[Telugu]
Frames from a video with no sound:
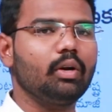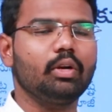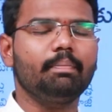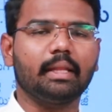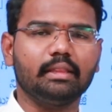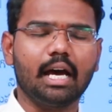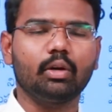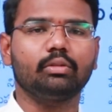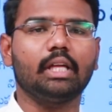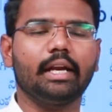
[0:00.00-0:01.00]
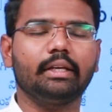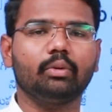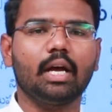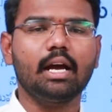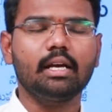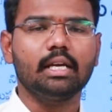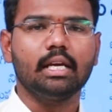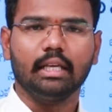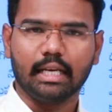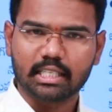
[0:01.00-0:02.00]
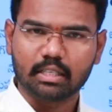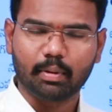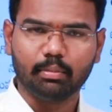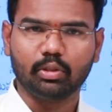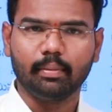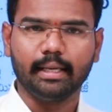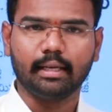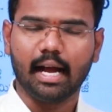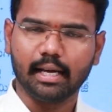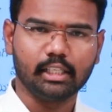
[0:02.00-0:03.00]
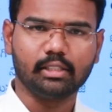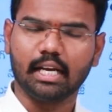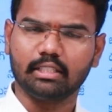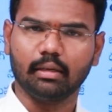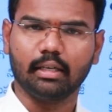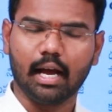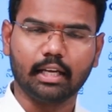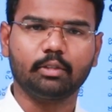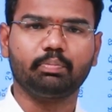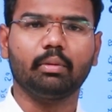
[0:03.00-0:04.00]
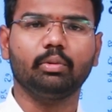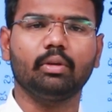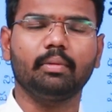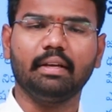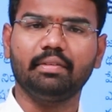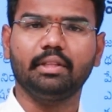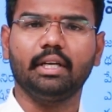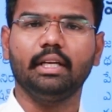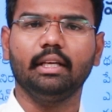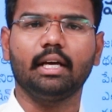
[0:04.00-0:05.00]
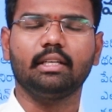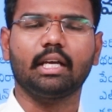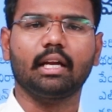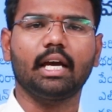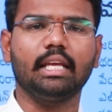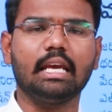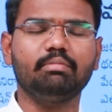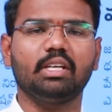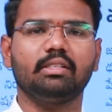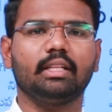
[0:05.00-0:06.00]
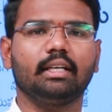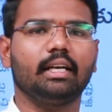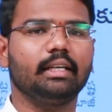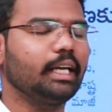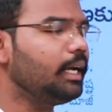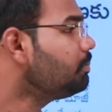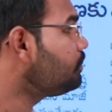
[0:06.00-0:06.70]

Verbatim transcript: నెలలోని పద్నాలుగు తారీఖున రాష్ట్ర ప్రభుత్వమైన కాంగ్రెస్ రాష్ట్ర కాంగ్రెస్ ప్రభుత్వం రేవంత్ రెడ్డి గారి సర్కారు ఏం చేసిందట అంటే